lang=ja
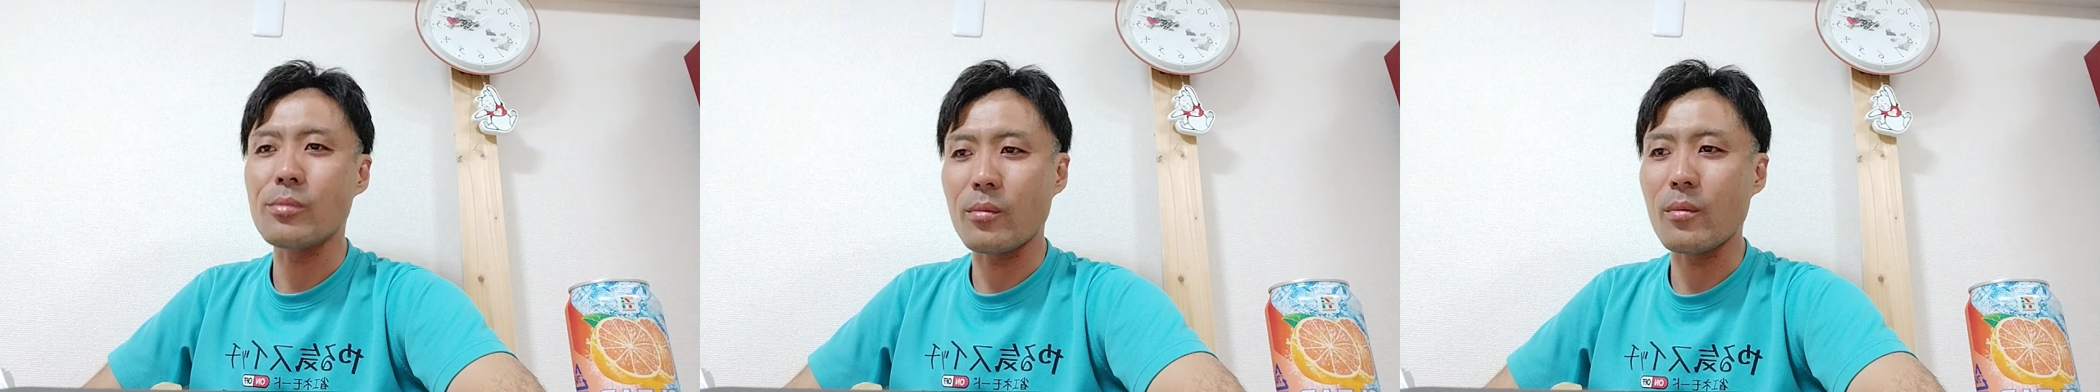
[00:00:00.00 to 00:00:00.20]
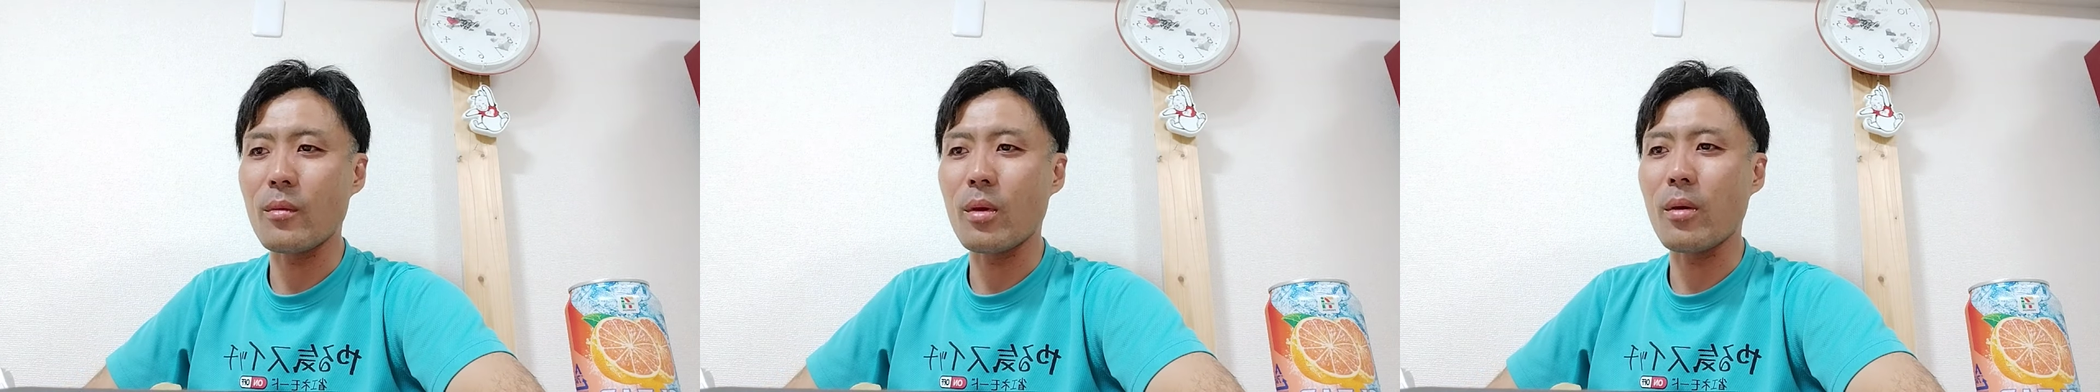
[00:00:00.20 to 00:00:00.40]

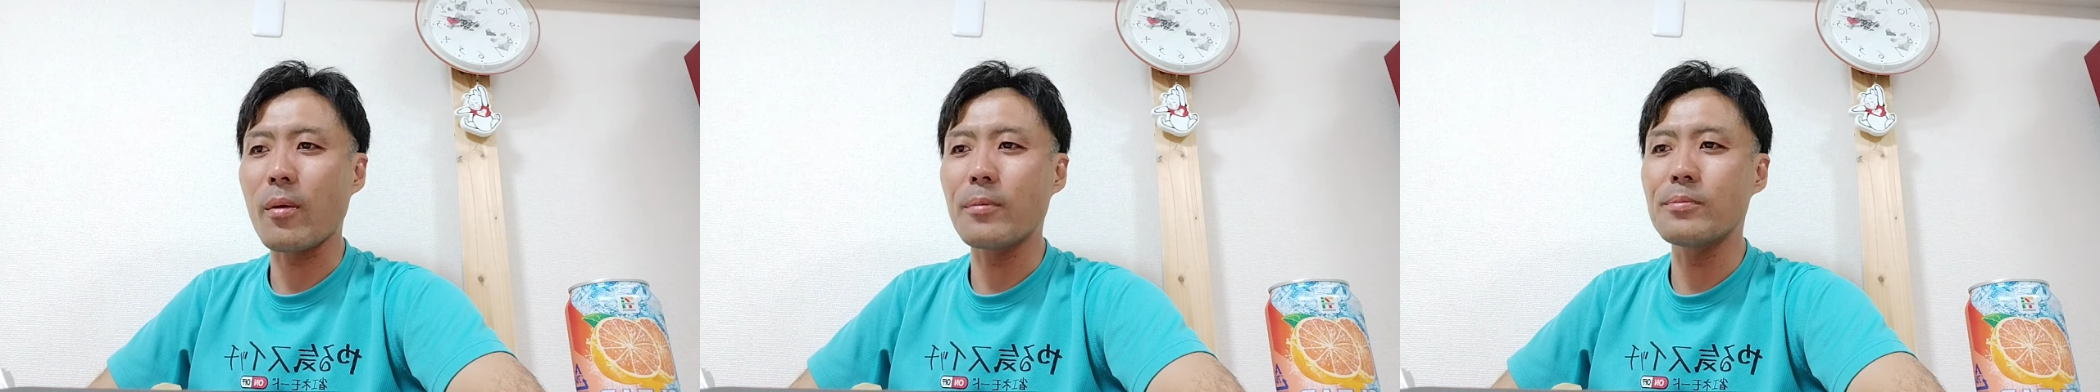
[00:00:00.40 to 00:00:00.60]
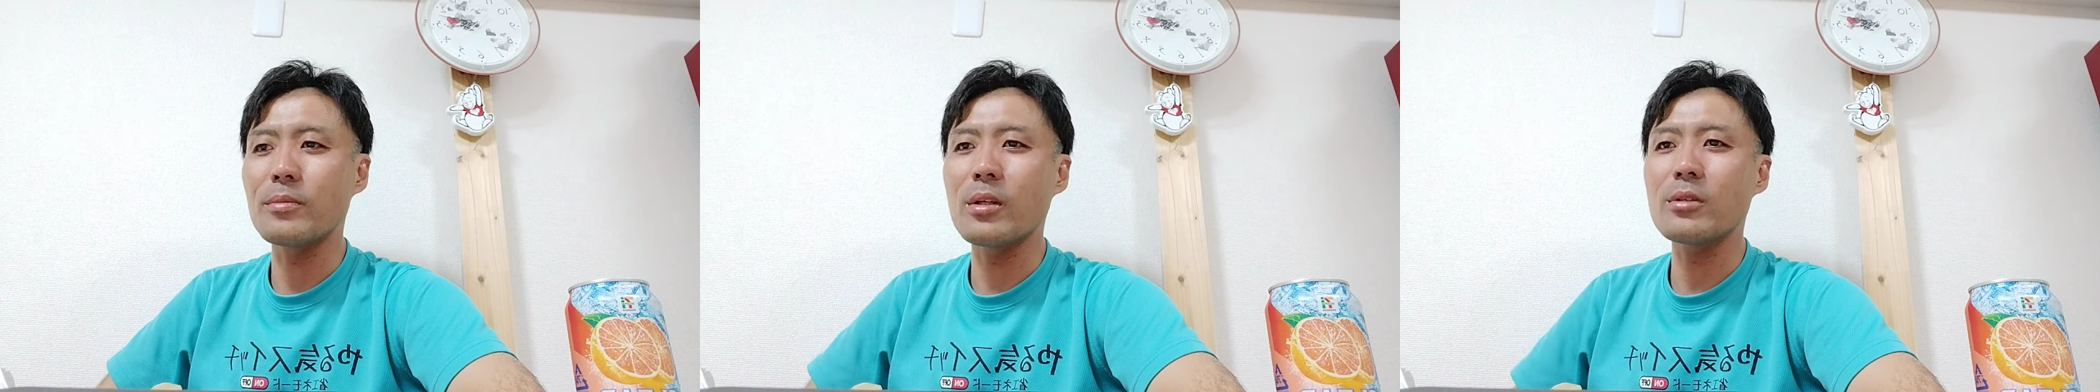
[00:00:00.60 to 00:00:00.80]
う
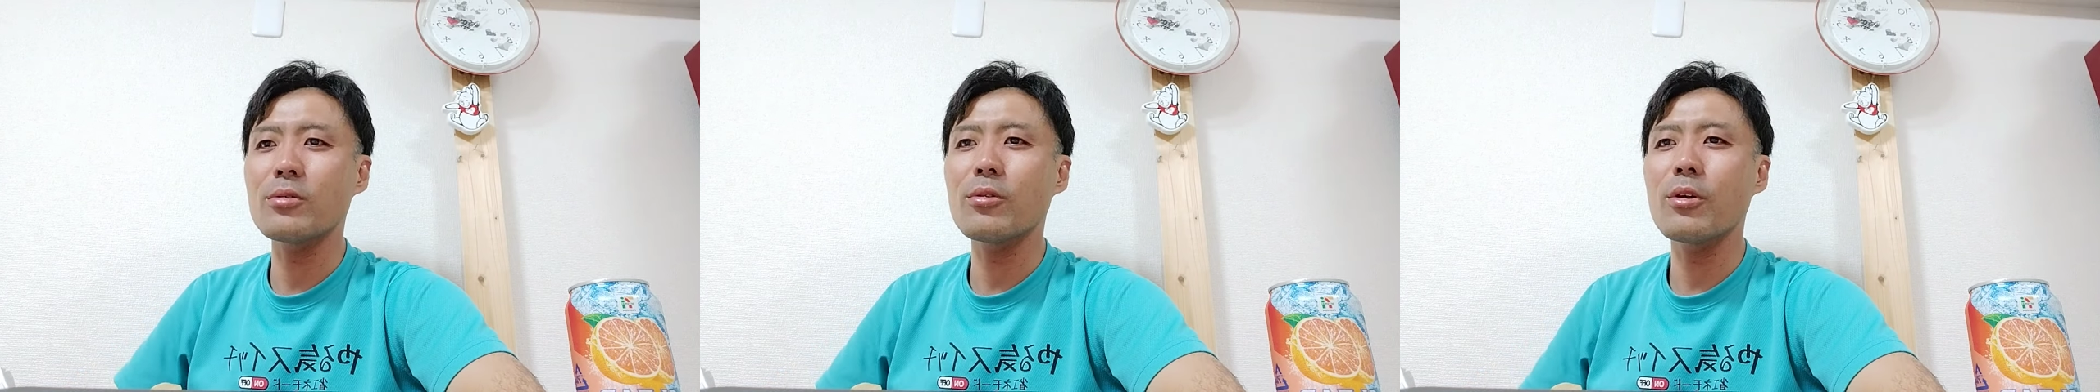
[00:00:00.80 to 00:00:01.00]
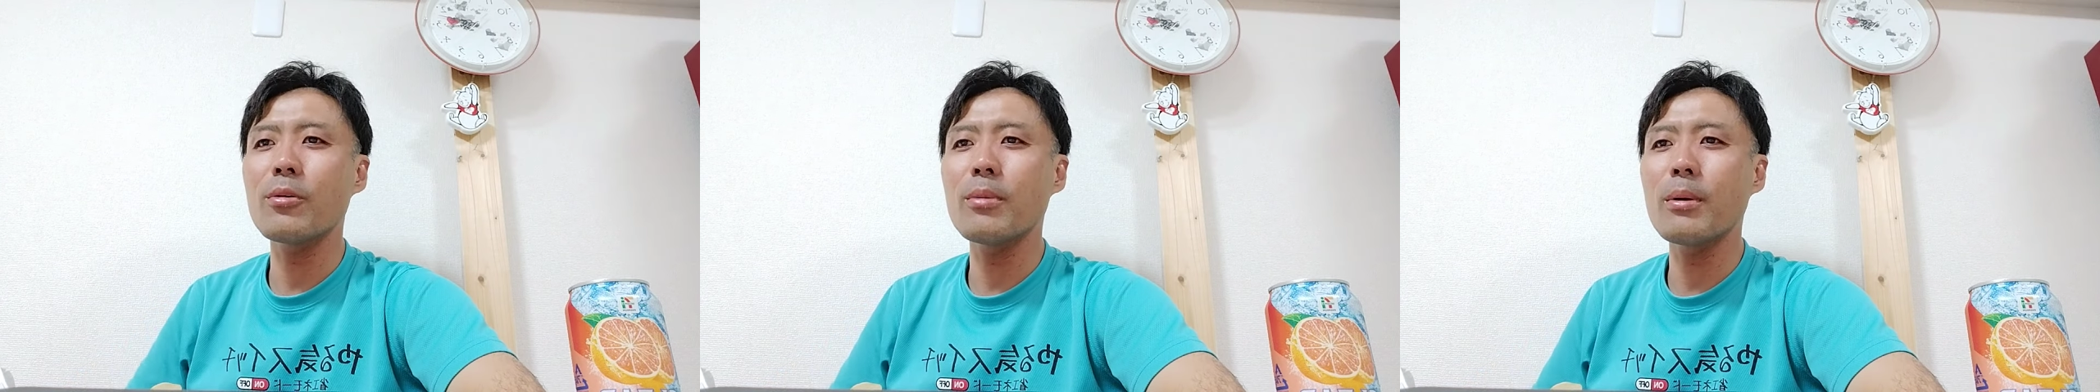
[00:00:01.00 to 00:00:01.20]
ん、で
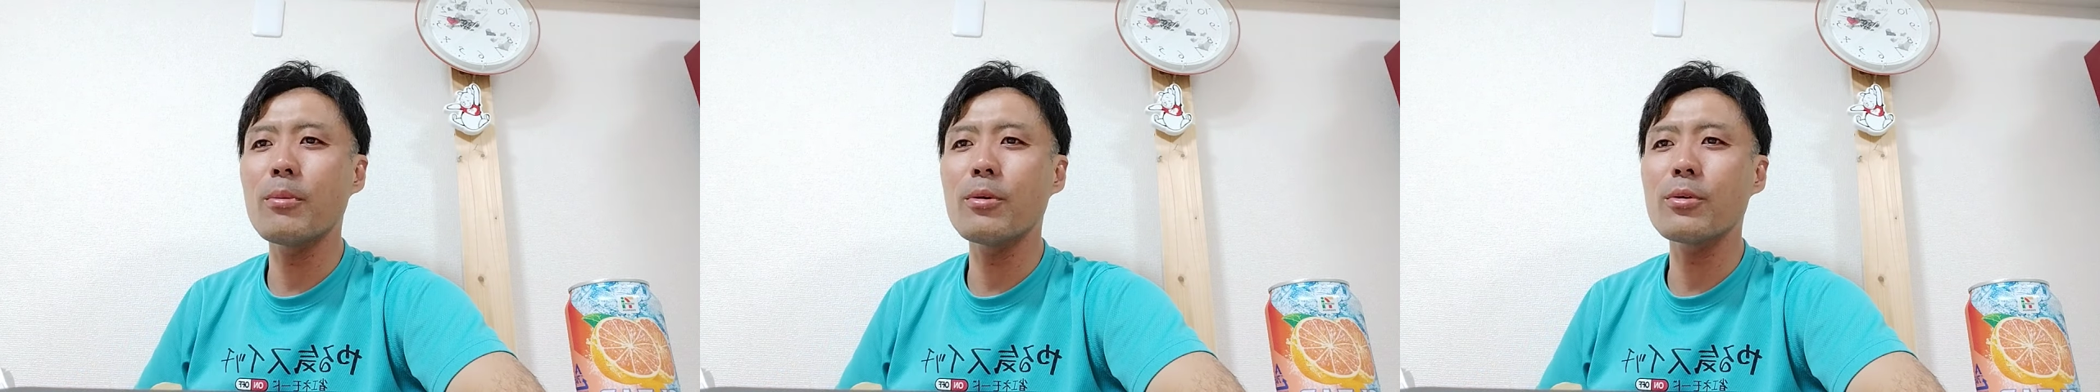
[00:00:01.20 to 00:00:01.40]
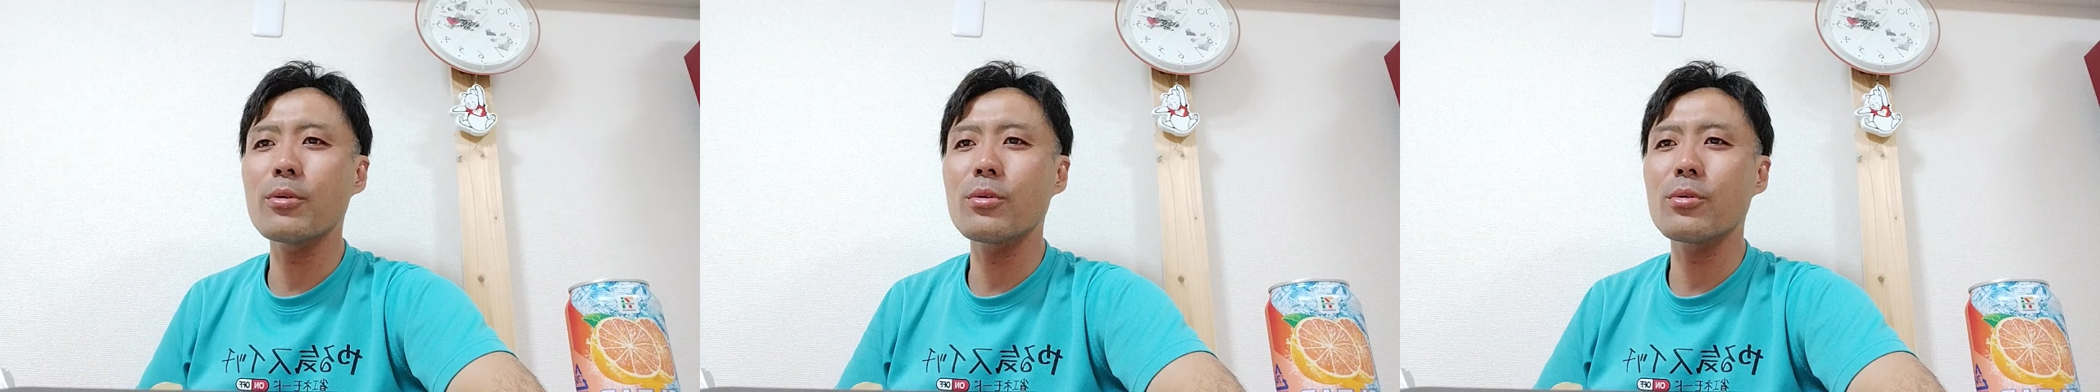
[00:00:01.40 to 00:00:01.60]
それを守